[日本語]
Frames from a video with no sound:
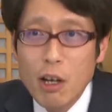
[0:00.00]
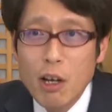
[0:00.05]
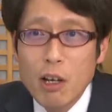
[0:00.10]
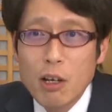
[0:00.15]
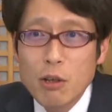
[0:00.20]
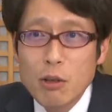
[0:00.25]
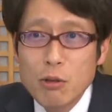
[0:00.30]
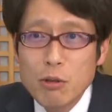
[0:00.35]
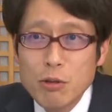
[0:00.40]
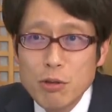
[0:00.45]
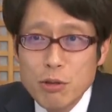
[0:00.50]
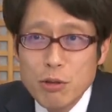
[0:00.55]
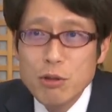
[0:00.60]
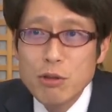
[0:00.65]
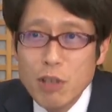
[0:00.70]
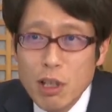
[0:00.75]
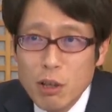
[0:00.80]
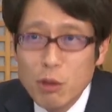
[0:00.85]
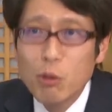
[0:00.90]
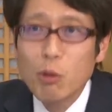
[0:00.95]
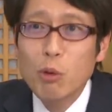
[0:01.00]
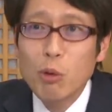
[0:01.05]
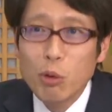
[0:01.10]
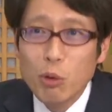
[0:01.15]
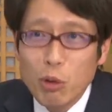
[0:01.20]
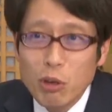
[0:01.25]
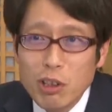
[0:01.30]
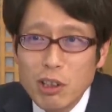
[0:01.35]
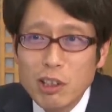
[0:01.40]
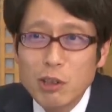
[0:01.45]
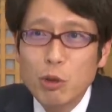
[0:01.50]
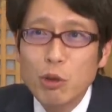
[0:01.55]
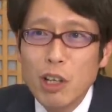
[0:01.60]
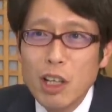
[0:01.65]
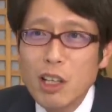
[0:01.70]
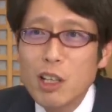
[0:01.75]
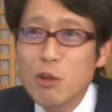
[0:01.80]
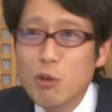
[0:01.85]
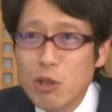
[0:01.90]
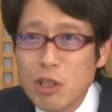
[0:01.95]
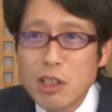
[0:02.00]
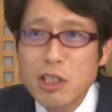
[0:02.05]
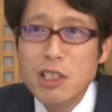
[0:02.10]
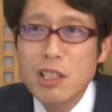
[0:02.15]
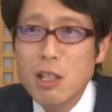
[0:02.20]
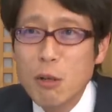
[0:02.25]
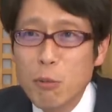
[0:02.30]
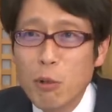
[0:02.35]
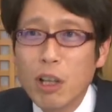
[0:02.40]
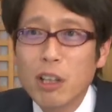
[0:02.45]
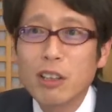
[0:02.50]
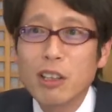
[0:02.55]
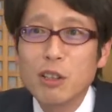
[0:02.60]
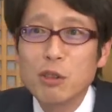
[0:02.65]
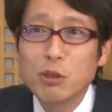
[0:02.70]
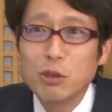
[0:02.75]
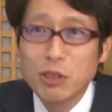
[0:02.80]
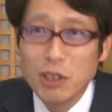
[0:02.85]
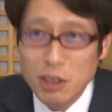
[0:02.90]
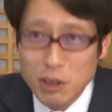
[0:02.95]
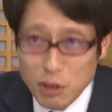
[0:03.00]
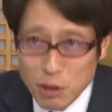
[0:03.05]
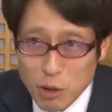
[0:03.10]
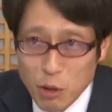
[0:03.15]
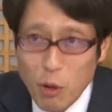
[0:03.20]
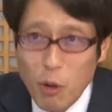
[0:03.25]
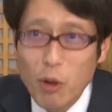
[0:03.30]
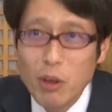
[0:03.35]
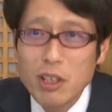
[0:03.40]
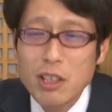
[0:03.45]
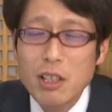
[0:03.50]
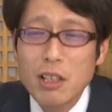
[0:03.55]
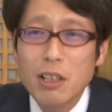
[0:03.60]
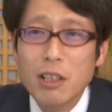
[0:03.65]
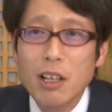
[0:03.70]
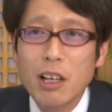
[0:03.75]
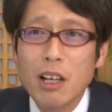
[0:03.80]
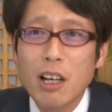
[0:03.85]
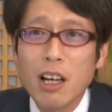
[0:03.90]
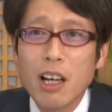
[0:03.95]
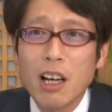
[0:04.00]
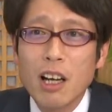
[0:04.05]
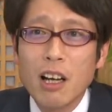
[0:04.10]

空中戦闘トレーニングしてもらってるんですよ。なんで？